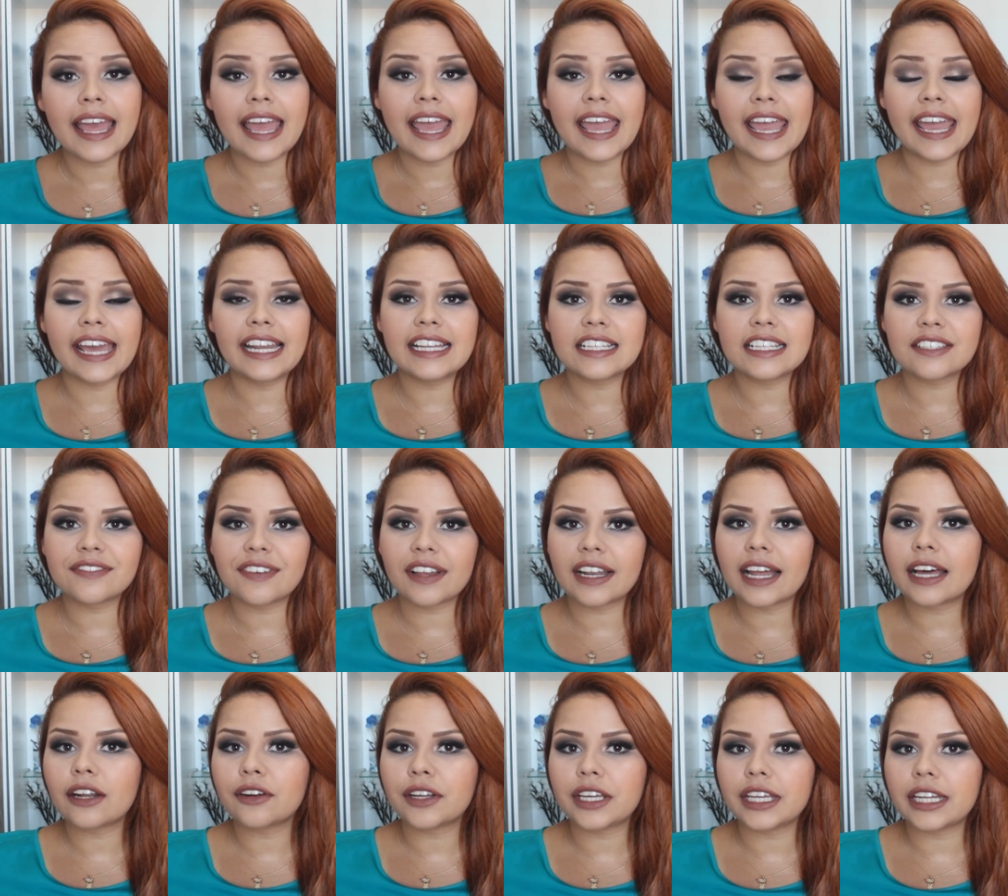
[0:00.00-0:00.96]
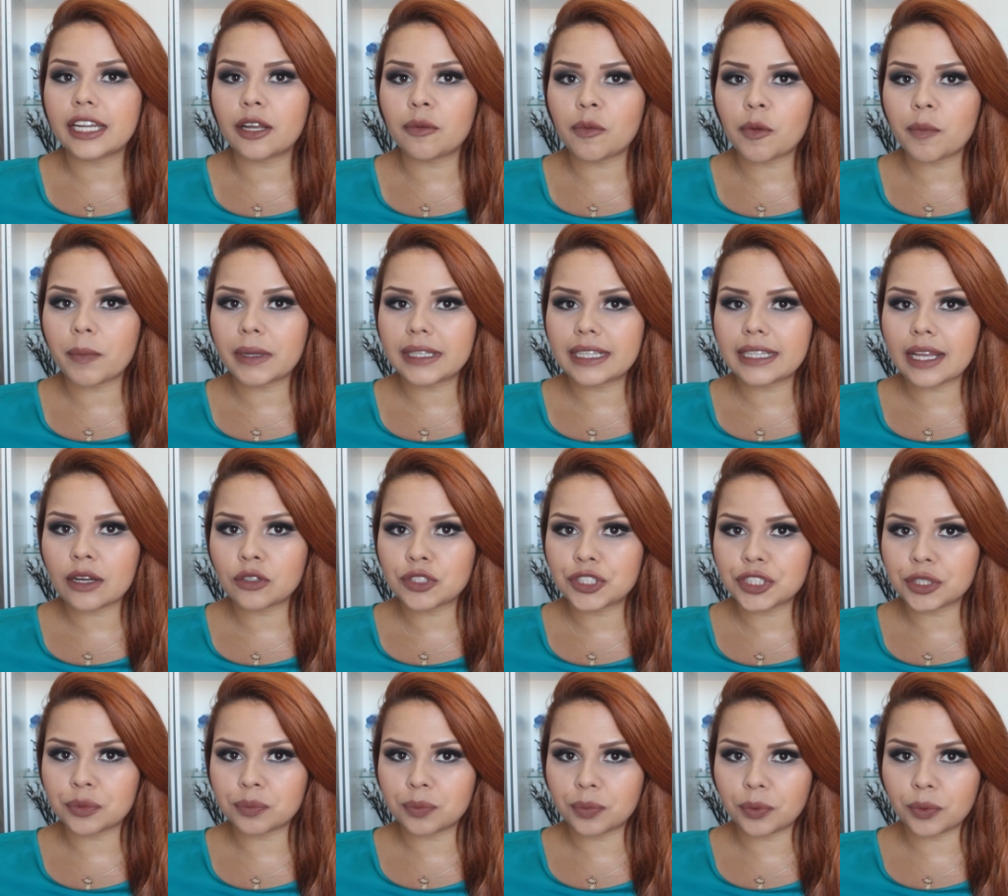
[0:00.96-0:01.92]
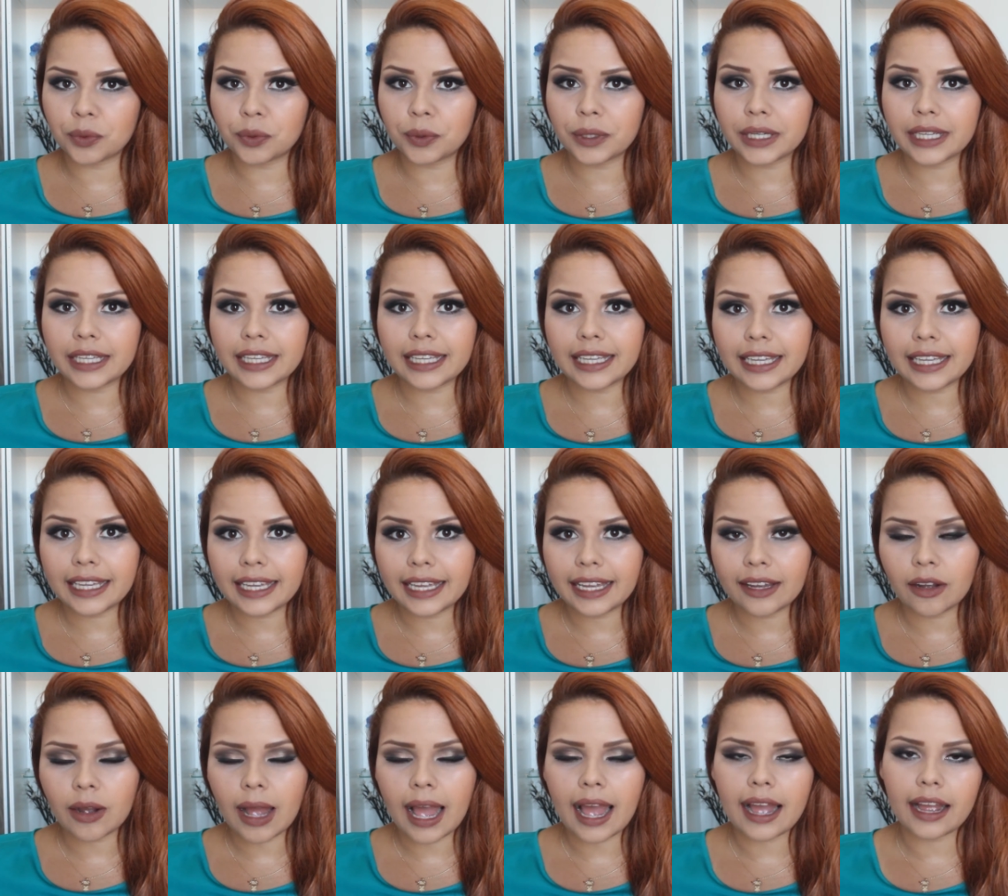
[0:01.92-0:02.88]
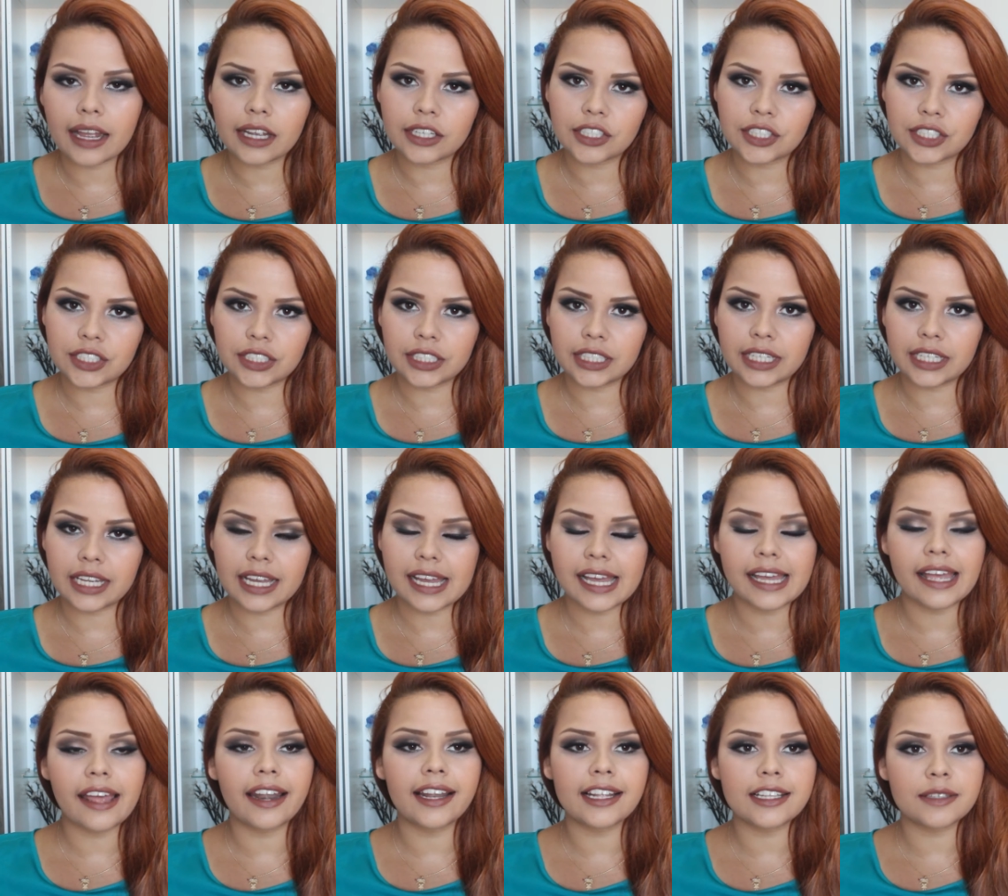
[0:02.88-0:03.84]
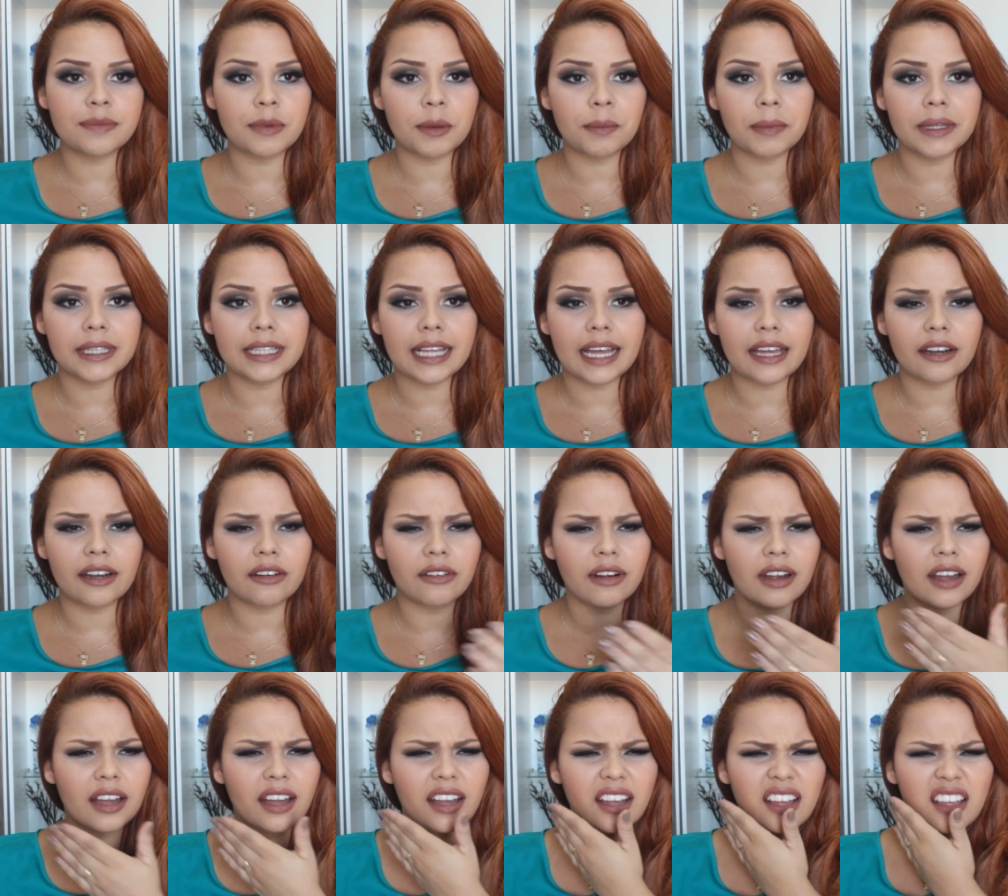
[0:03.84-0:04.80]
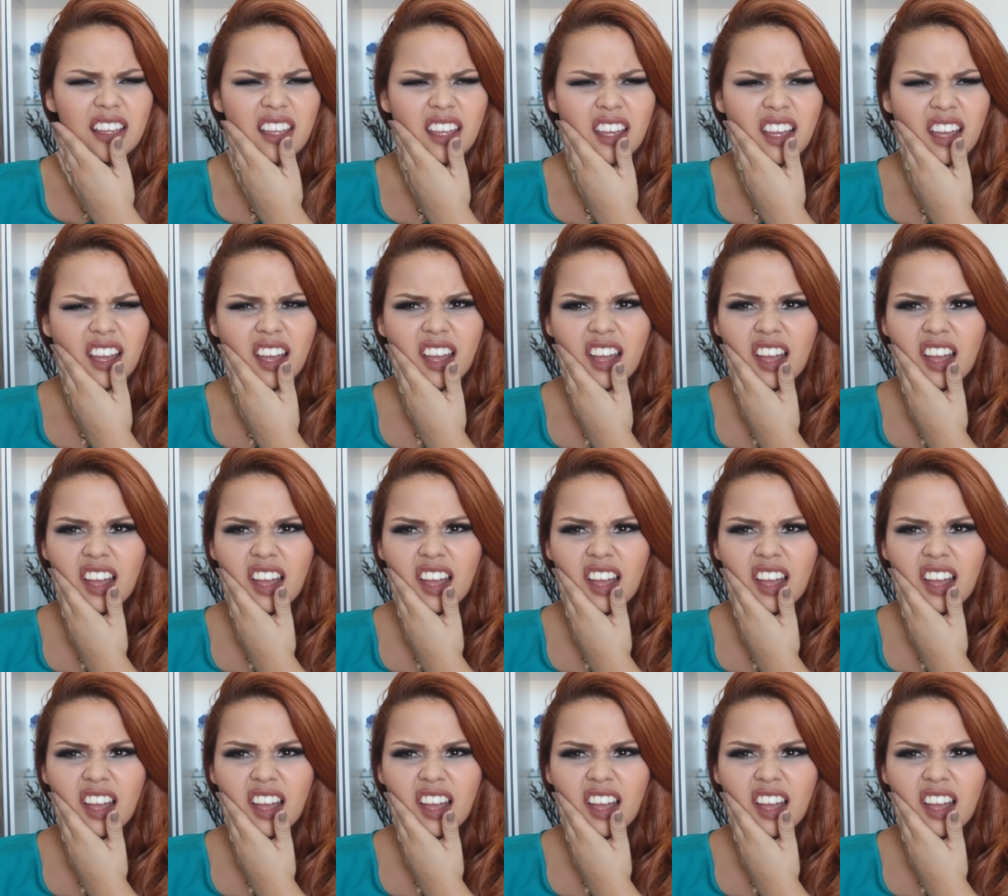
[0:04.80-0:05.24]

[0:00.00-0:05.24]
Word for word: Eles falaram que iriam me mandar o shampoo e a caixinha, eles me mandaram... Ai...